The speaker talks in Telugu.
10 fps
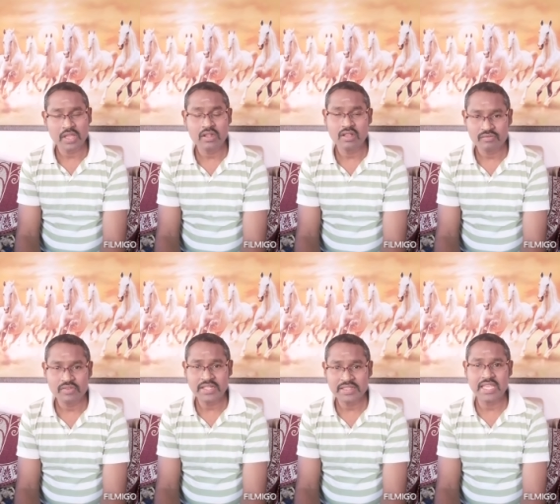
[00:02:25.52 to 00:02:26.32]
ఒక
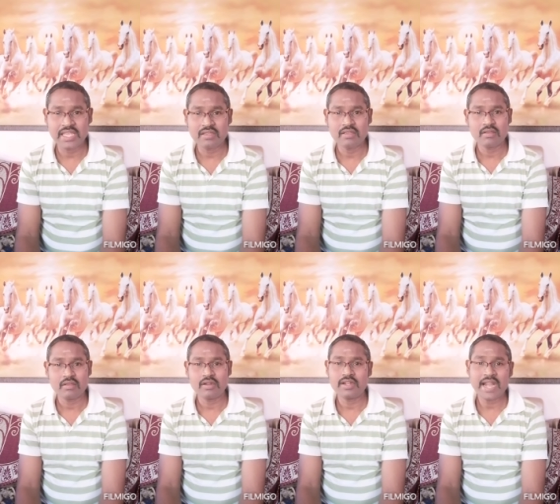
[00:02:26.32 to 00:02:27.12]
వ్యక్తి
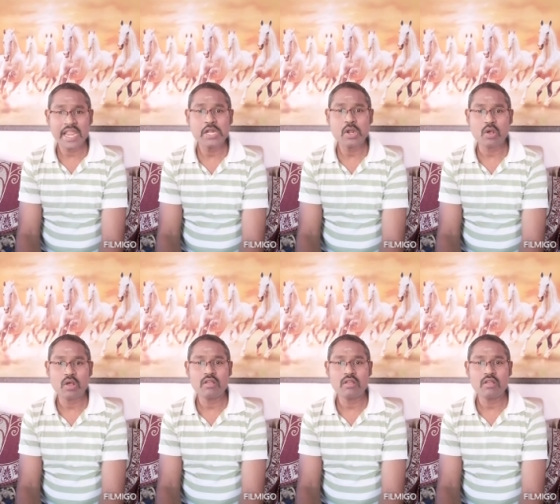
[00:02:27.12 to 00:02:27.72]
ట్రైన్లో